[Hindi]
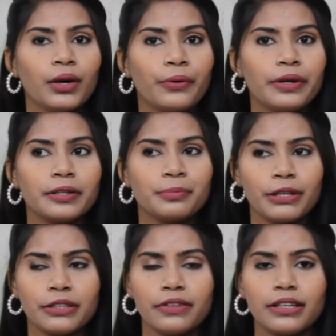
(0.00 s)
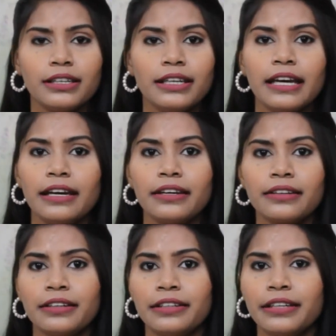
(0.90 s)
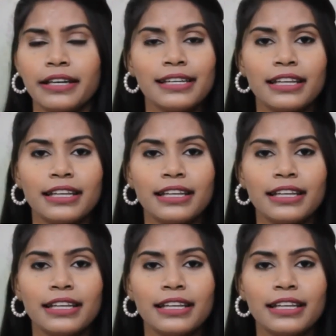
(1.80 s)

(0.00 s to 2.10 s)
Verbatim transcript: कोई स्पेसिफिकली इंग्रेडिएंट नहीं